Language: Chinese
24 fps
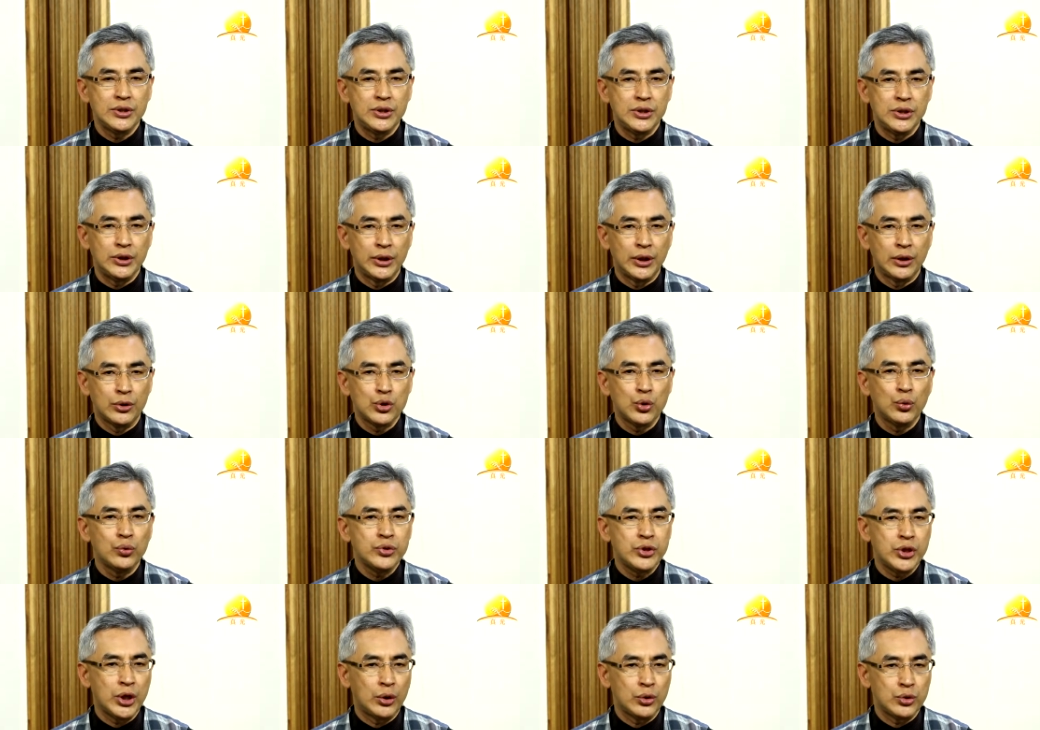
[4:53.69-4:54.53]
己的
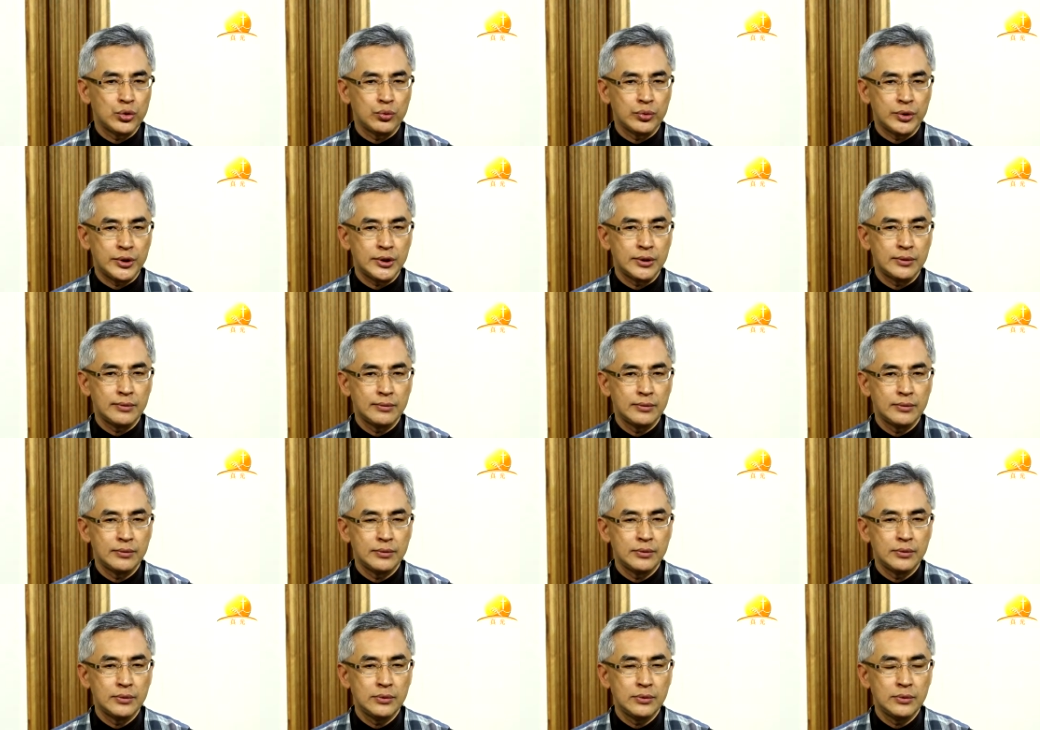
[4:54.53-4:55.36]
宗教组织，
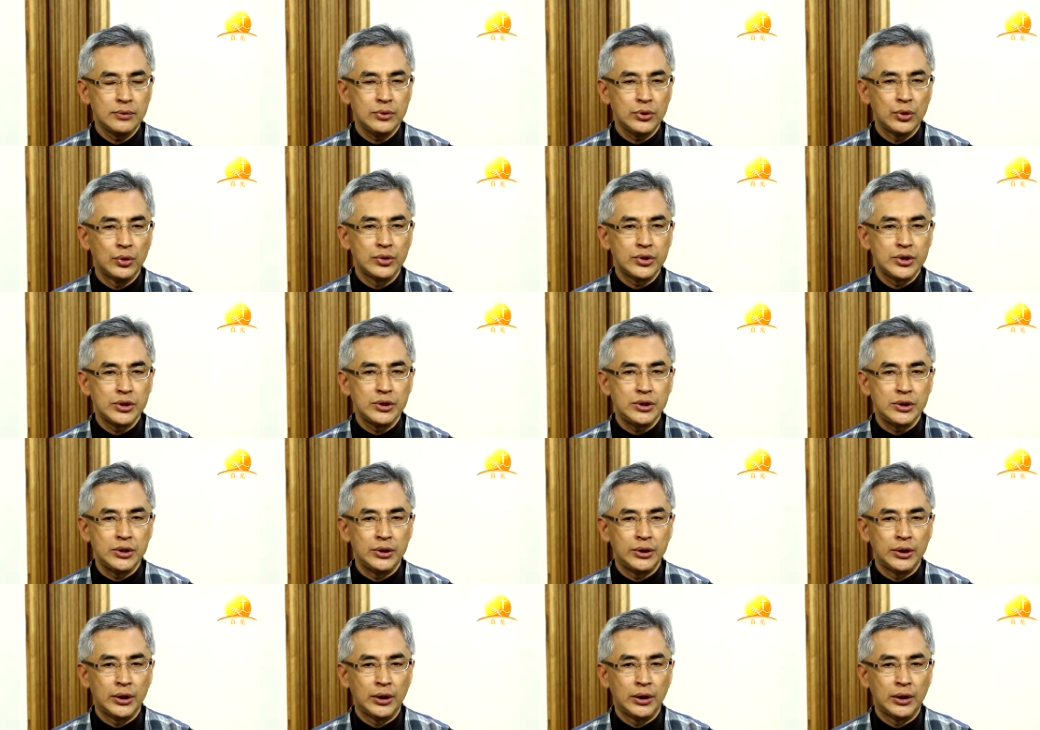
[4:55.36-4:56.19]
有自
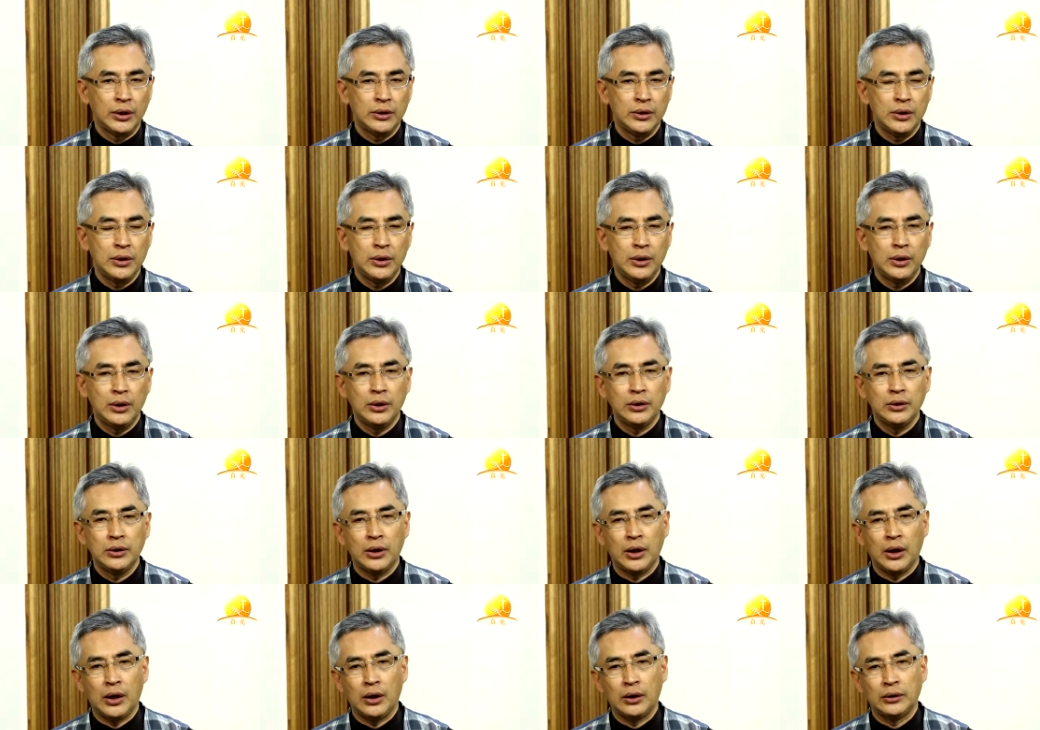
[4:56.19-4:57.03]
己的
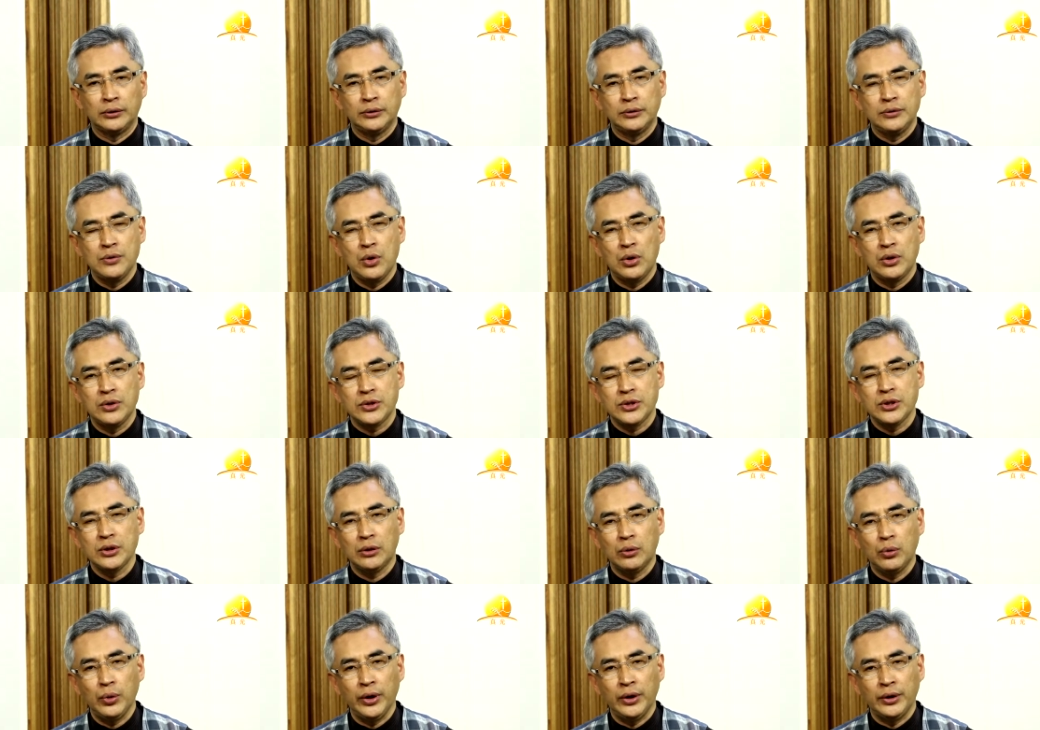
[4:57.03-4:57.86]
啊
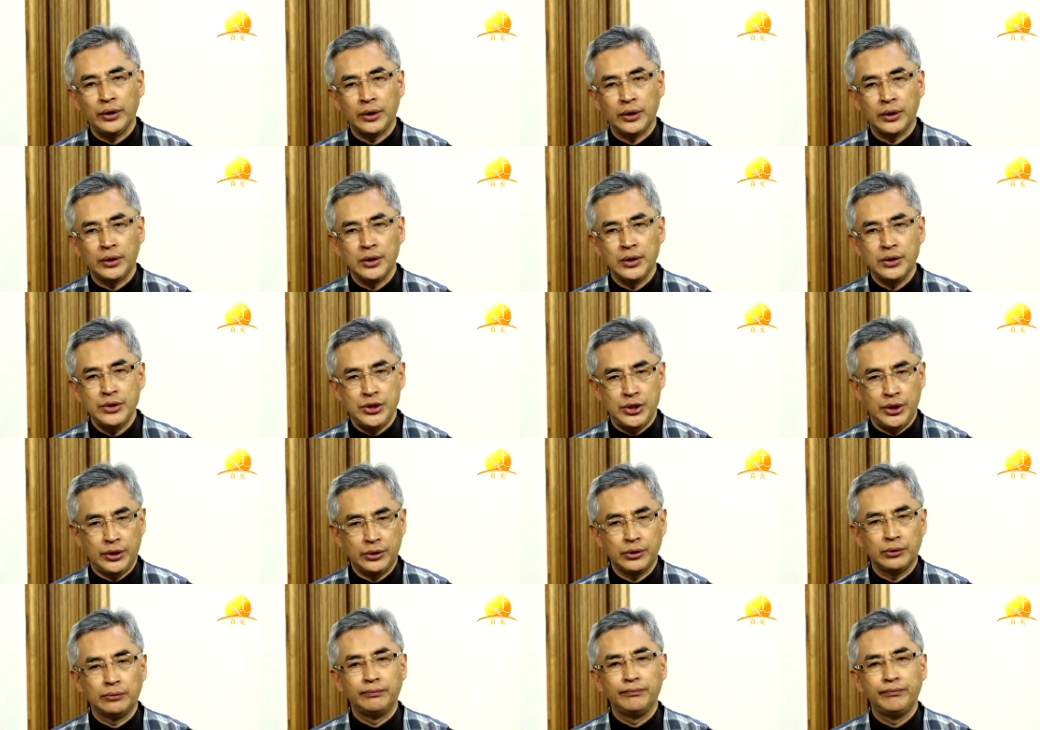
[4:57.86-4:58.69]
社会的结
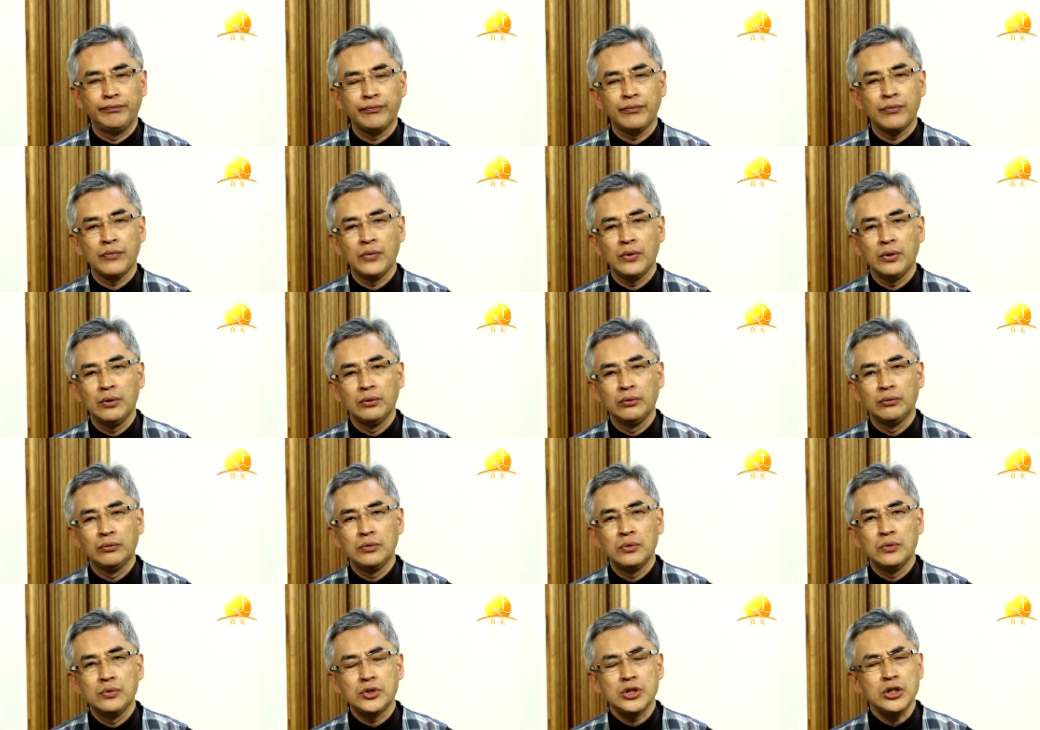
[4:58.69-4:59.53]
构，
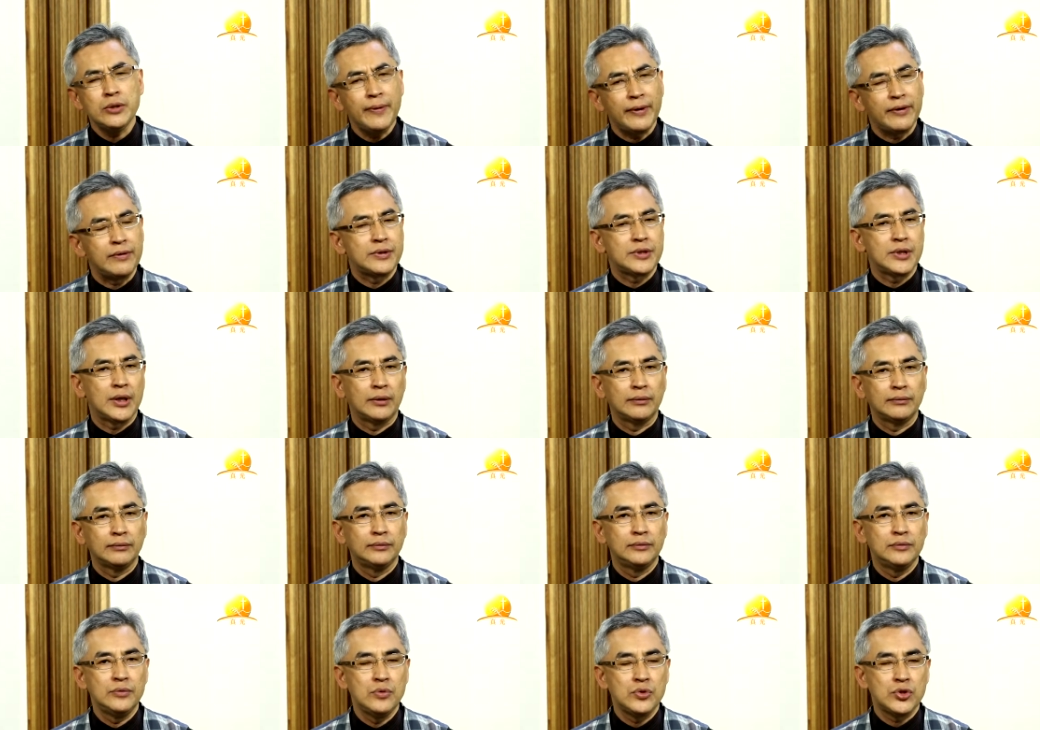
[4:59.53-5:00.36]
基本上
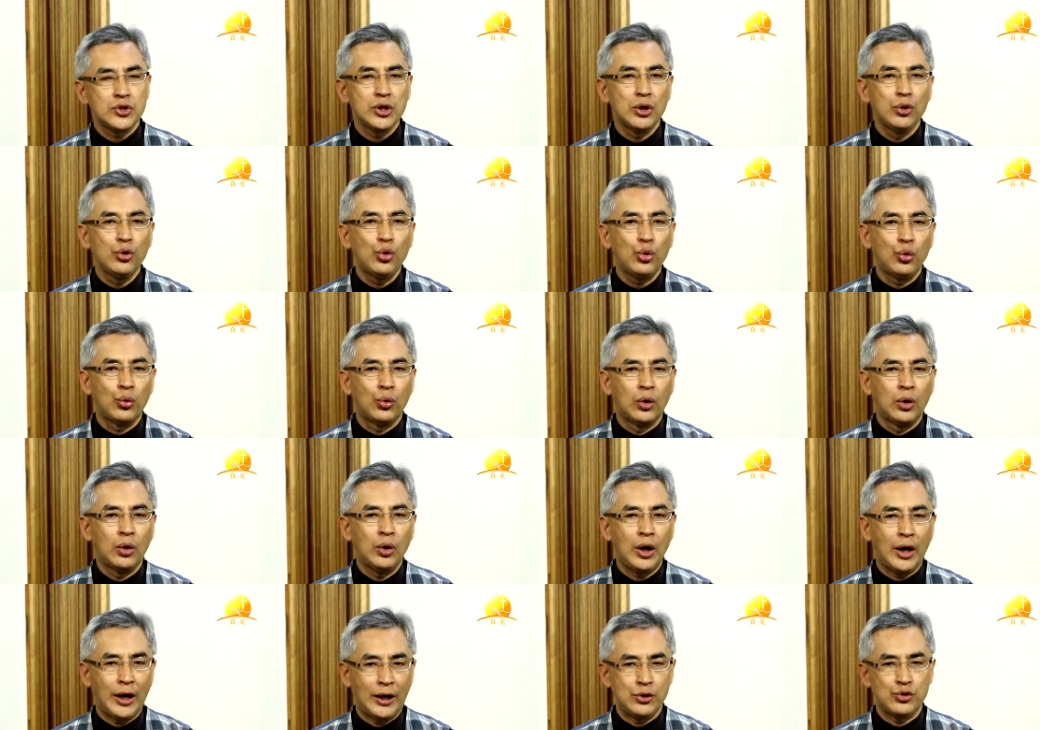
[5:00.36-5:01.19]
生
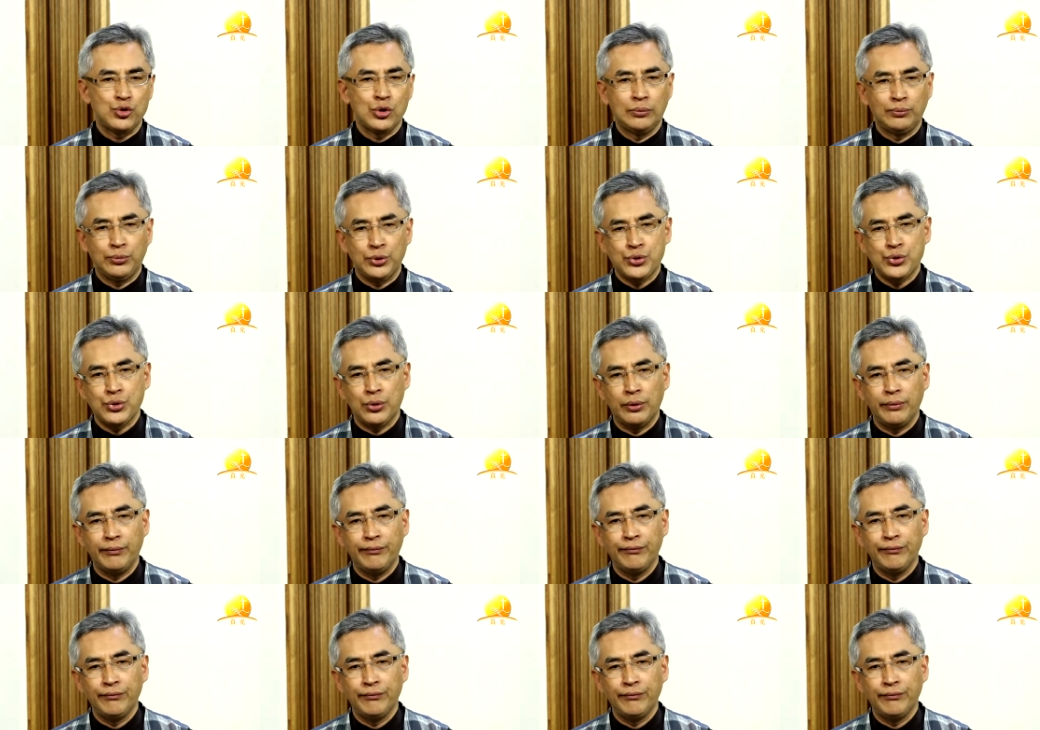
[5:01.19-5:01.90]
活还算不错。